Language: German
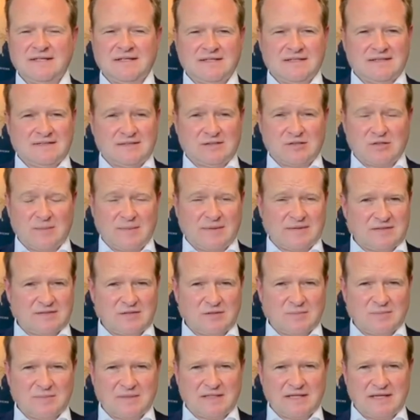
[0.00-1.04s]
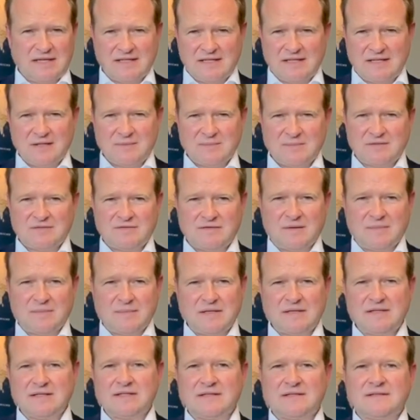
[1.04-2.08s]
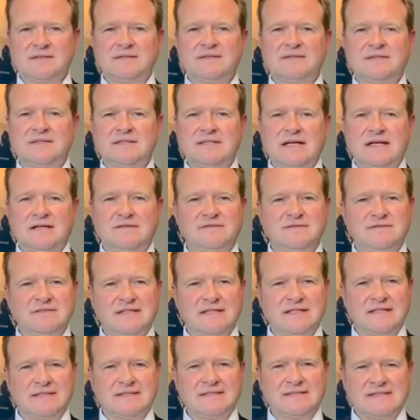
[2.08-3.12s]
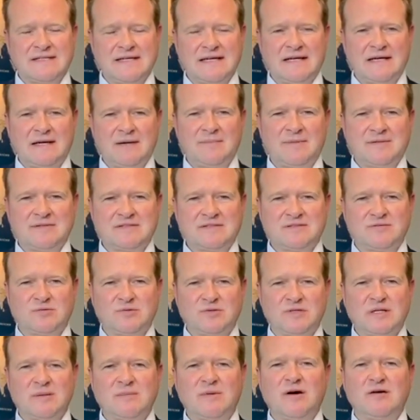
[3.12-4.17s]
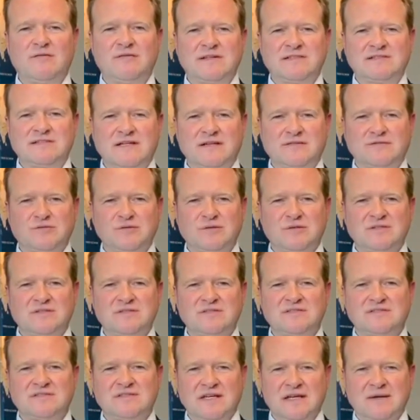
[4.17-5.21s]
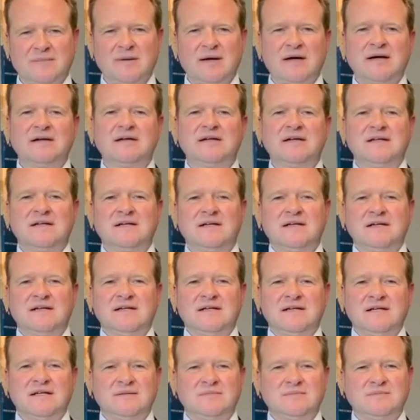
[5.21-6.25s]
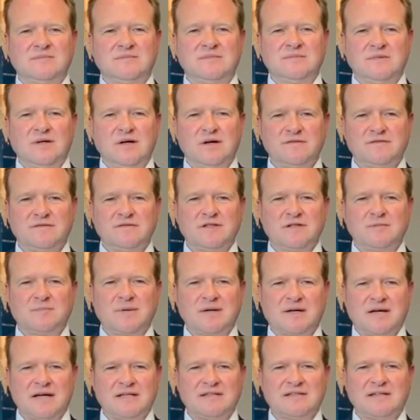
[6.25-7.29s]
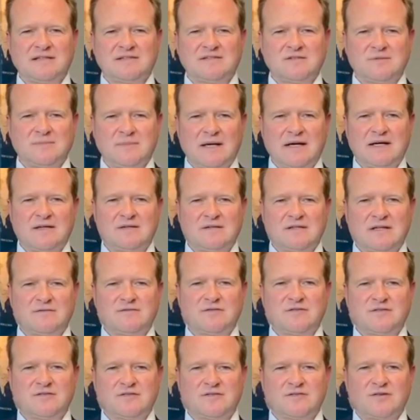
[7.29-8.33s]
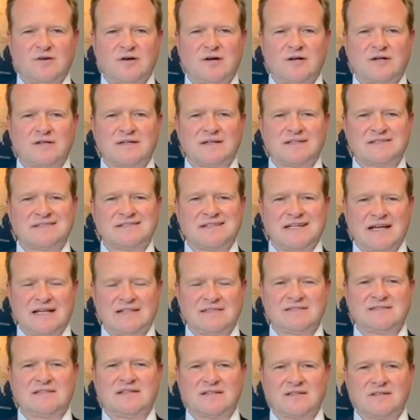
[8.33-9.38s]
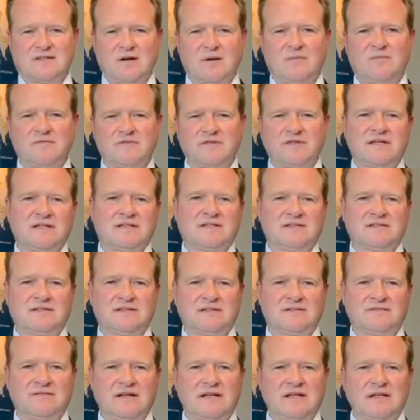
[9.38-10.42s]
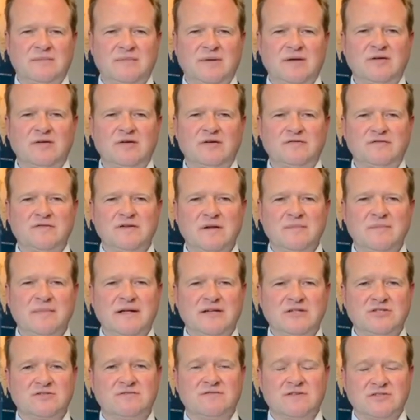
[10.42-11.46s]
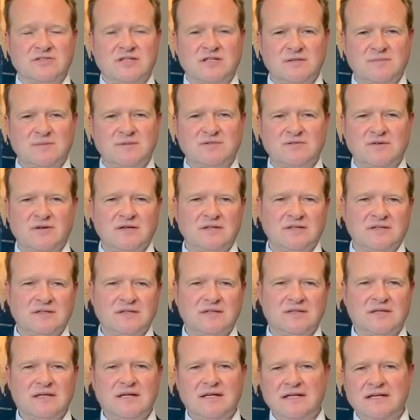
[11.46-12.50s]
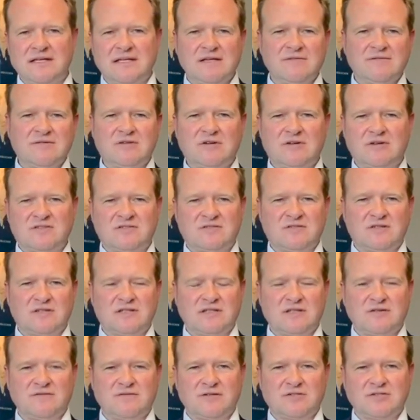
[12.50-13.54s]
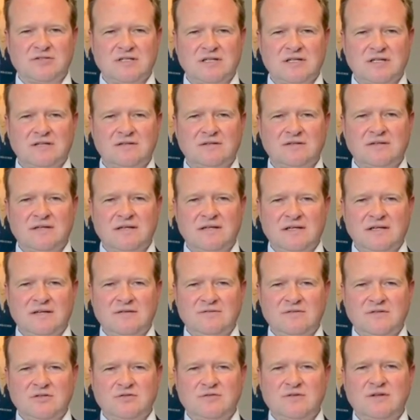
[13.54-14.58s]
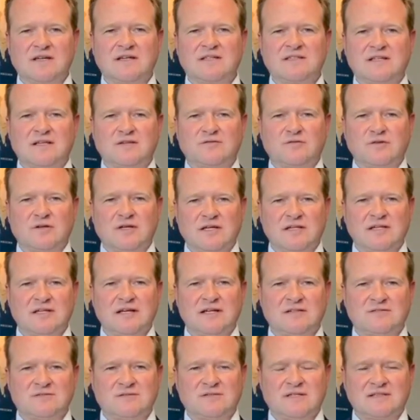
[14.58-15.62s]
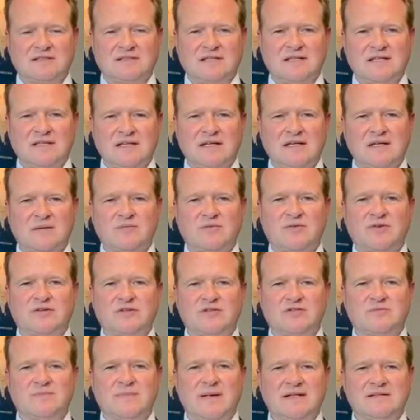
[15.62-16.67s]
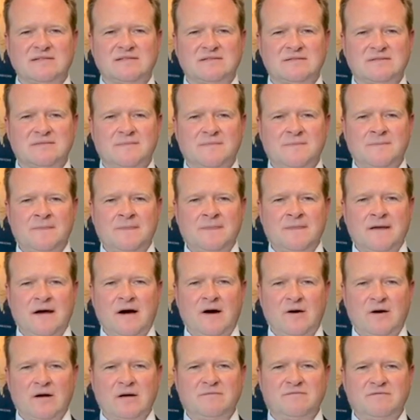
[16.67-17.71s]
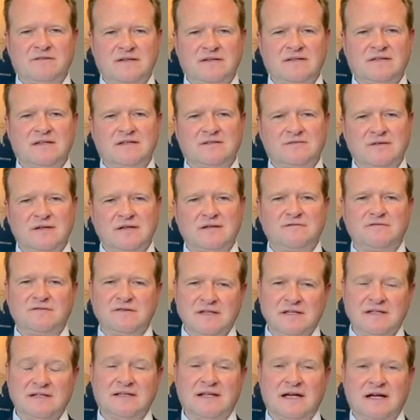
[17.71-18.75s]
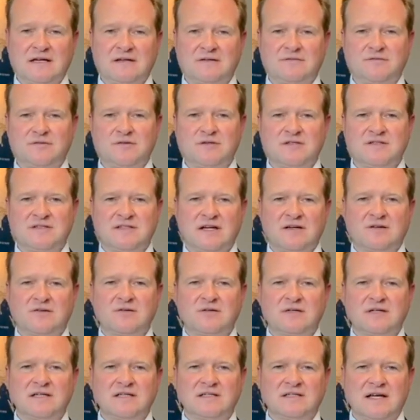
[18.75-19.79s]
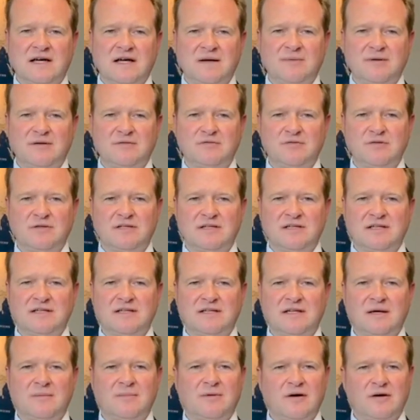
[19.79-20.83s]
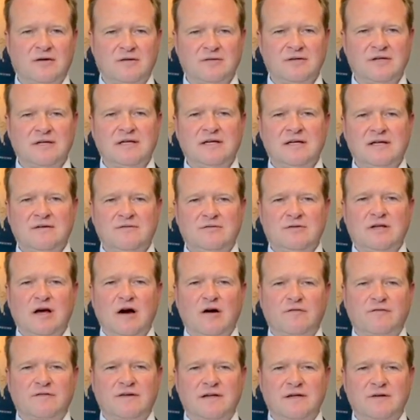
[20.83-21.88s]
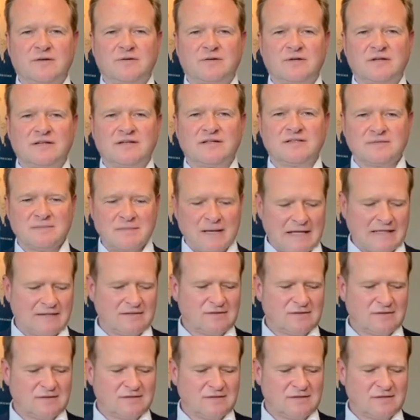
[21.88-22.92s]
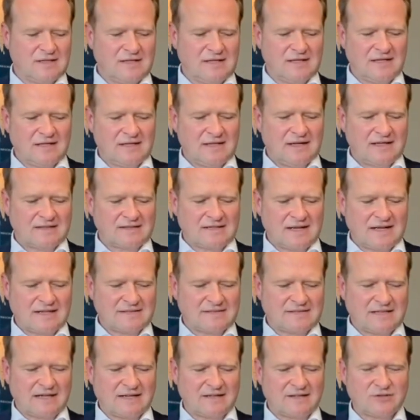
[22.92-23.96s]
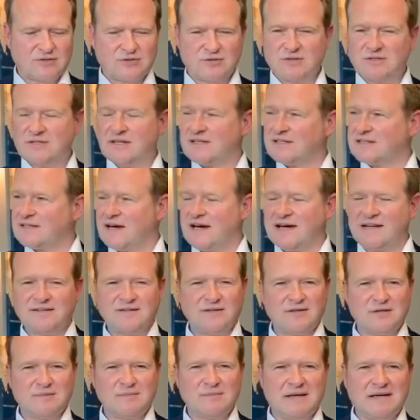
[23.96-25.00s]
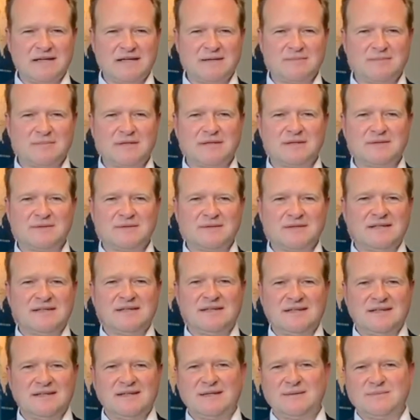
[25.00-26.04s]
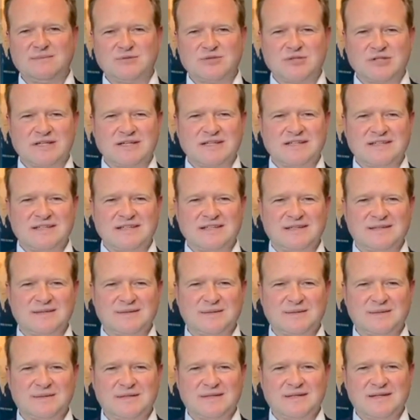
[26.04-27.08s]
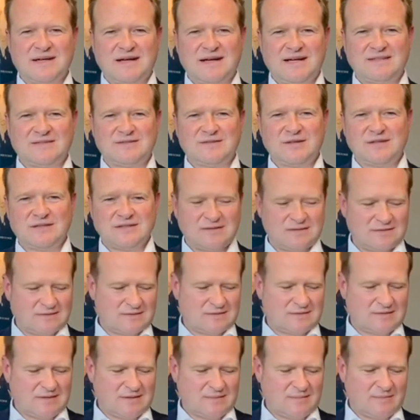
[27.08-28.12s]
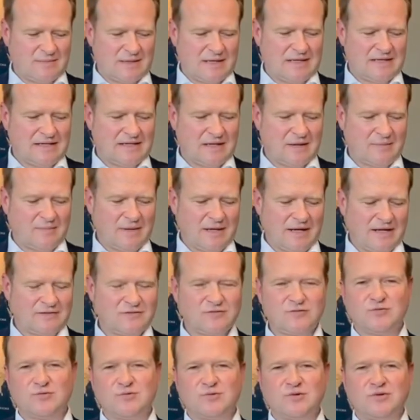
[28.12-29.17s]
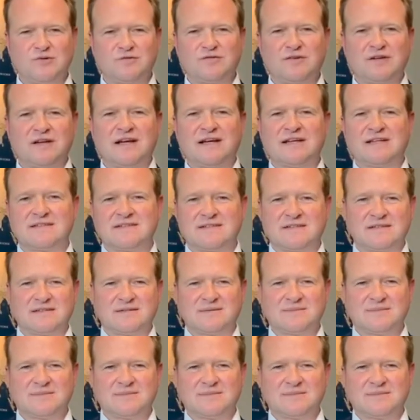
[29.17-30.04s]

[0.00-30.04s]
Sie kümmern sich um die Kinder, um die Familien, helfen denen sehr, aber sie tun eben auch was dafür, dieses Thema ähm, öffentlich bekannter zu machen und dafür zu sorgen, dass es ernster genommen wird, äh, weil immer noch viele Menschen wahrscheinlich bis heute irgendwie noch nicht so richtig verstehen, wie schwierig das für Kinder ist und dass Kinder eben solche Schmerzen auch empfinden. Deswegen vielen Dank für die sehr konkrete Arbeit für die Kinder, aber auch für die Aufklärung in diesem Land. Und als kleines Dankeschön, da ich gerade noch in Berlin bin, ähm, schicke ich Ihnen einen solchen Berliner Bär zu und vielleicht äh,